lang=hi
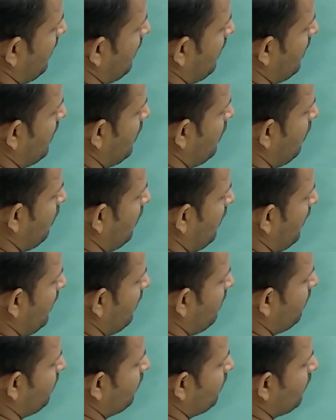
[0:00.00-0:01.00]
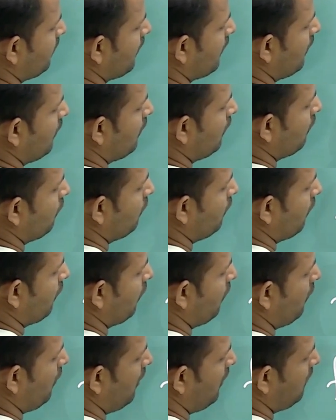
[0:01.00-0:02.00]
क्यों है
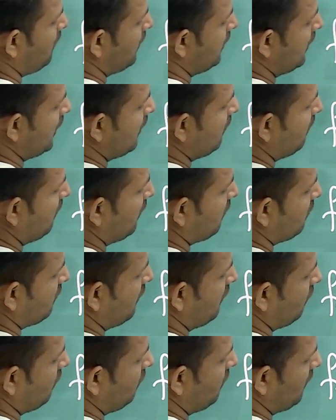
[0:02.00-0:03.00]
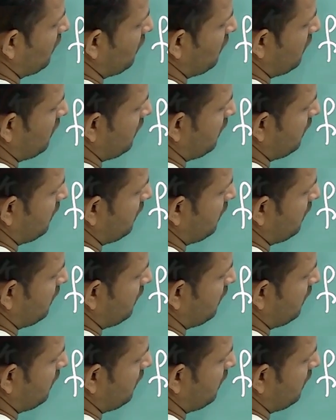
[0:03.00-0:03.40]
फ्रॉम इक्वेशन फर्स्ट